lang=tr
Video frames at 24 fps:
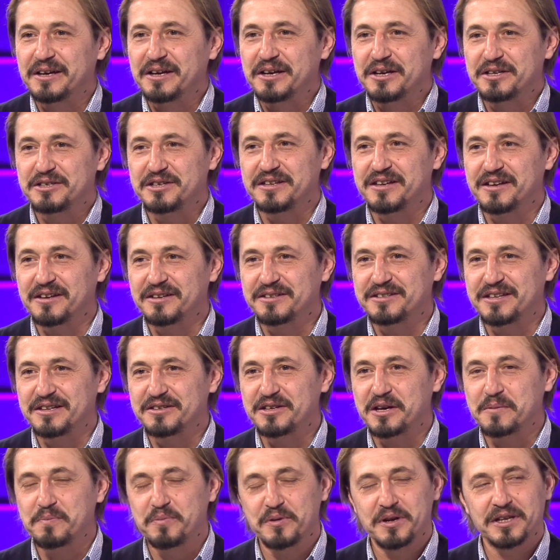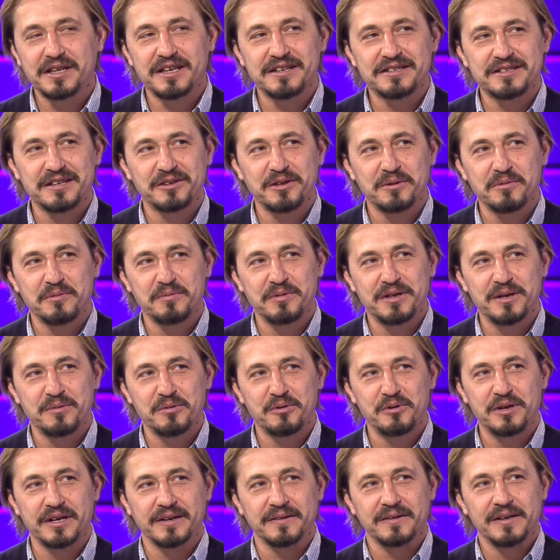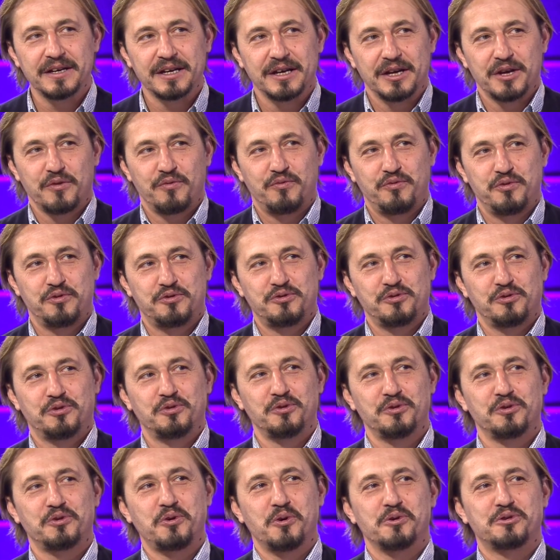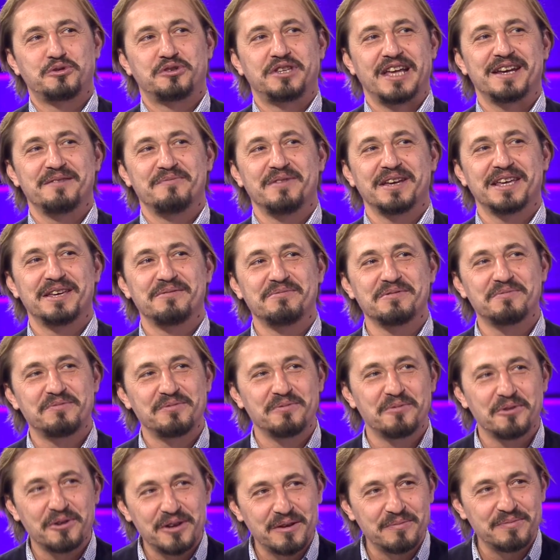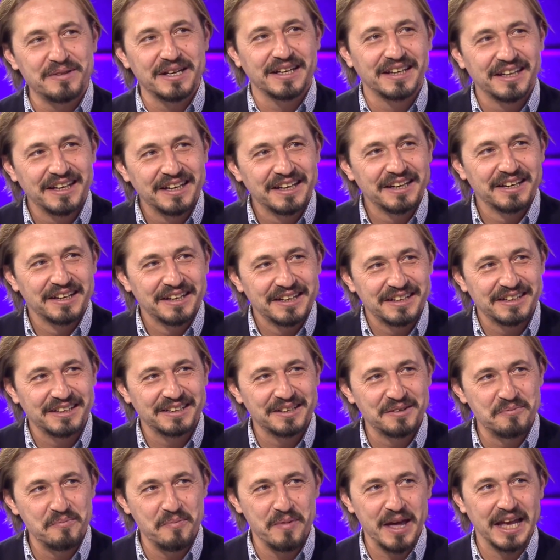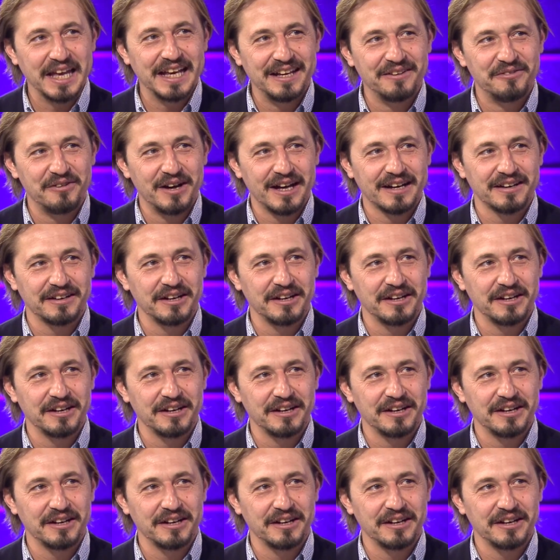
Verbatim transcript: Sezar, Sezar Prates de tabii bir de böyle vücudunu gösterme gibi bir böyle bir e, meyili var.